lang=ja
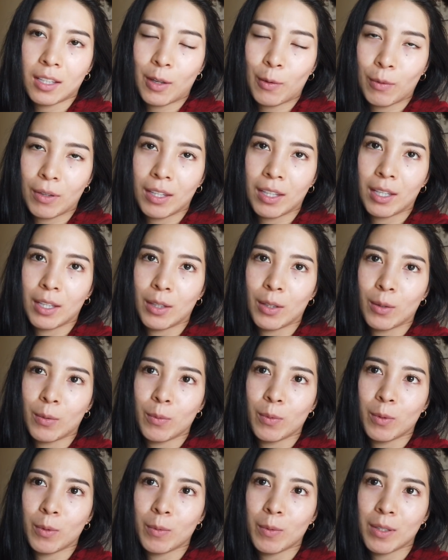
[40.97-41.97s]
食べたいと
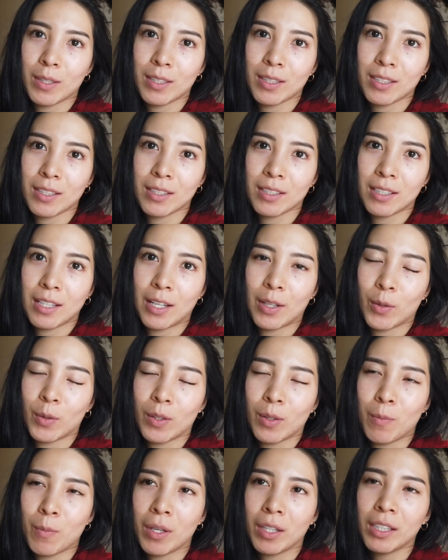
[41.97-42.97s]
思いますあ
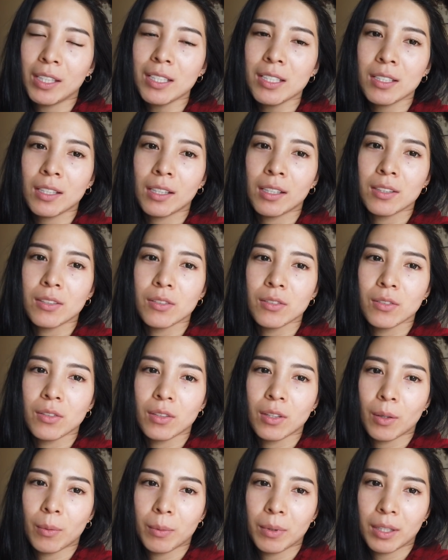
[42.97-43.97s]
の、ね、メキシカンずっ
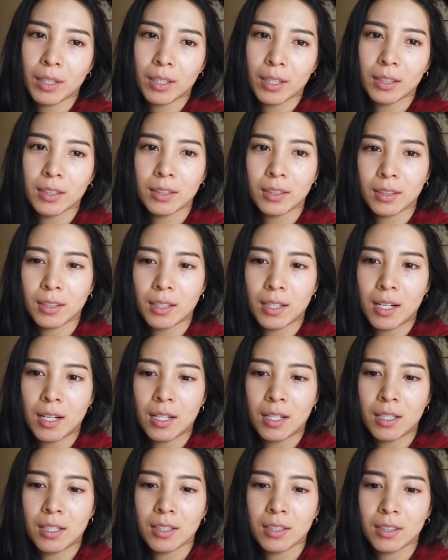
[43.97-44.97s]
と食べたかったか
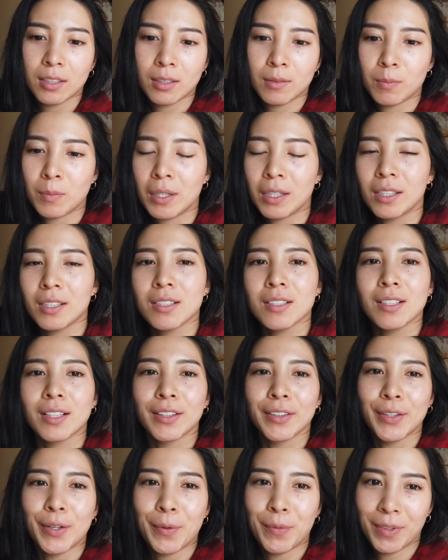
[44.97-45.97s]
ら
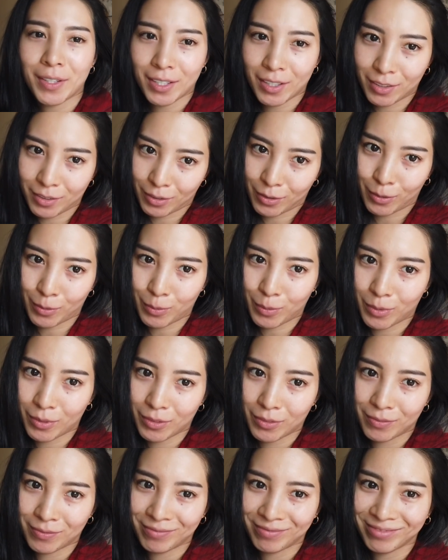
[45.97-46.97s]
メキシカン食べに行く
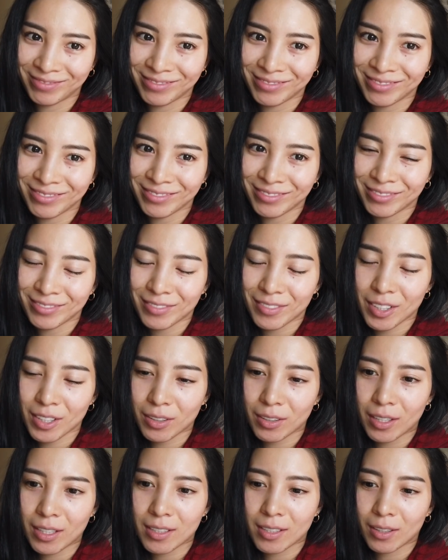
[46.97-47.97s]
と
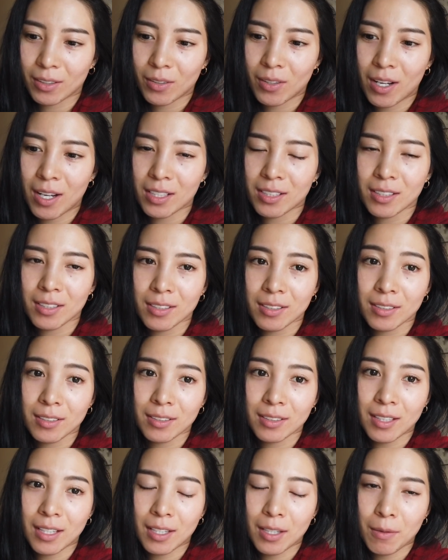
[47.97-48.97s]
ちょっと朝ごはん
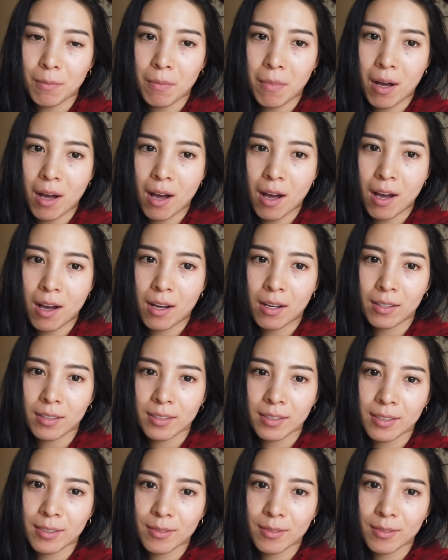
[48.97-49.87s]
作ってきま